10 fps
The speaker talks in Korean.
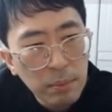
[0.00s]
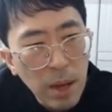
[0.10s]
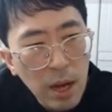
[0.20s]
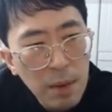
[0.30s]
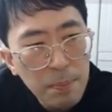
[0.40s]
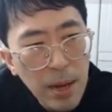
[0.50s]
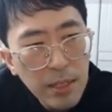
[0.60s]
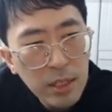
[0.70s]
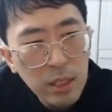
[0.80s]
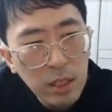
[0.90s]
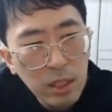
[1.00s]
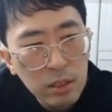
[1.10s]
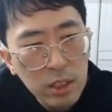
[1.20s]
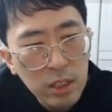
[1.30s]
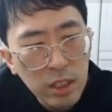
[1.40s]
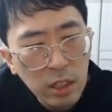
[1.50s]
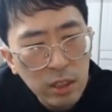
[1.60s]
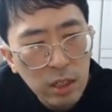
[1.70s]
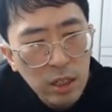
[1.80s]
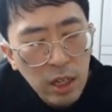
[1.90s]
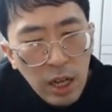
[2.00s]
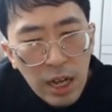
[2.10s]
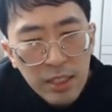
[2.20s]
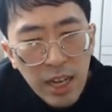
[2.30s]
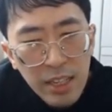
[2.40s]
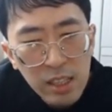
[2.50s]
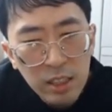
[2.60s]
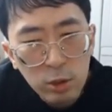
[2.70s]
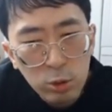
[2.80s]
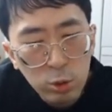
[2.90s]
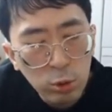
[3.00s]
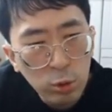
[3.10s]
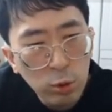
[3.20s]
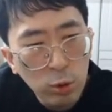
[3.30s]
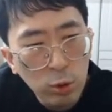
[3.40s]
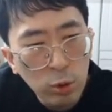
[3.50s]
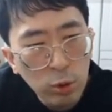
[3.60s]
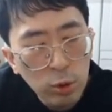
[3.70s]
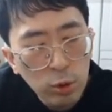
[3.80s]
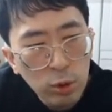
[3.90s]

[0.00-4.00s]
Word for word: 마가 빠져서 지킨다 그런 건가? 아 차를 거는 수